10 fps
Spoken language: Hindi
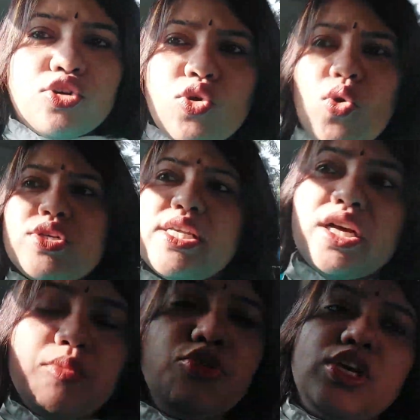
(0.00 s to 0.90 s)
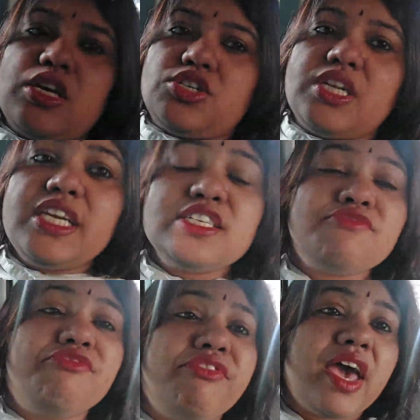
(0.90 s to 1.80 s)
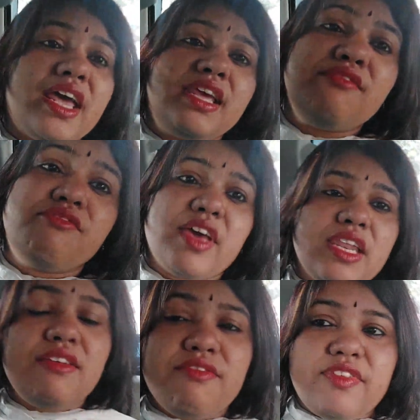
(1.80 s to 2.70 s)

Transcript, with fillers: रोड एंड कम्युनिकेशन इट इज वेरी वेरी